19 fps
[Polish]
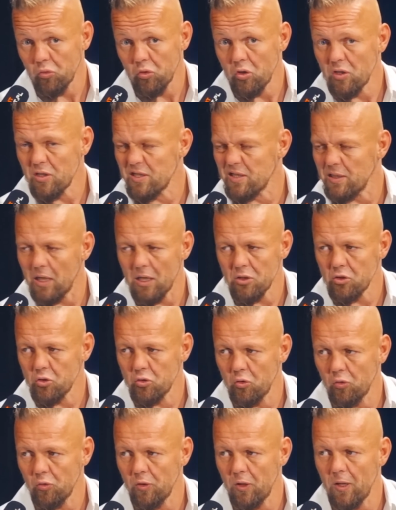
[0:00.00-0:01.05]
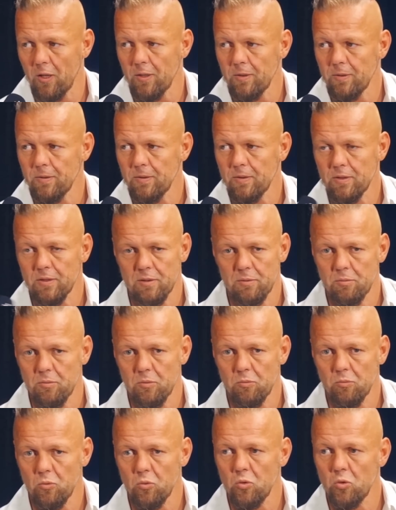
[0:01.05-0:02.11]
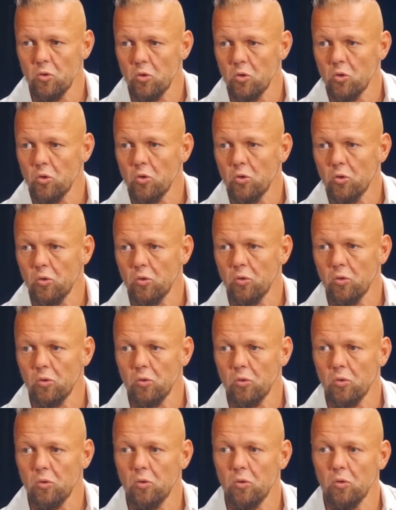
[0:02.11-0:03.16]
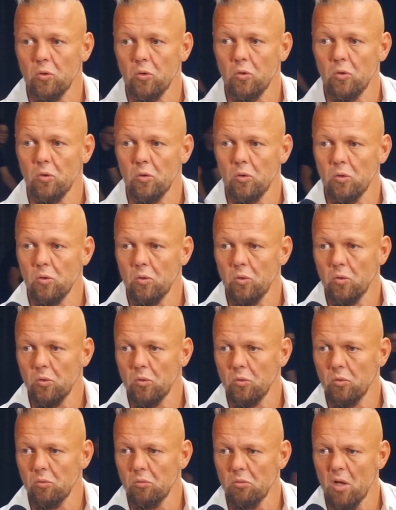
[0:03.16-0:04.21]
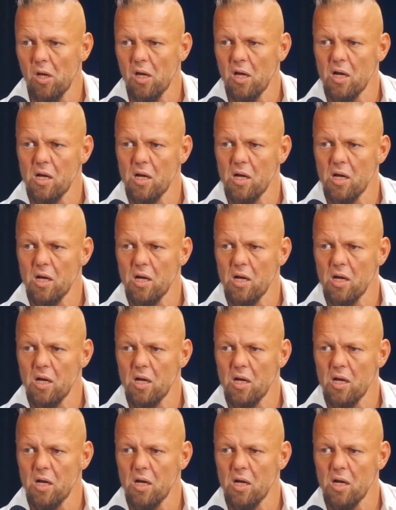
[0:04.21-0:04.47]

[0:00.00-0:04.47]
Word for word: zlać go, nie? Ile razy z nim wygrywałeś w amatorce? Eee,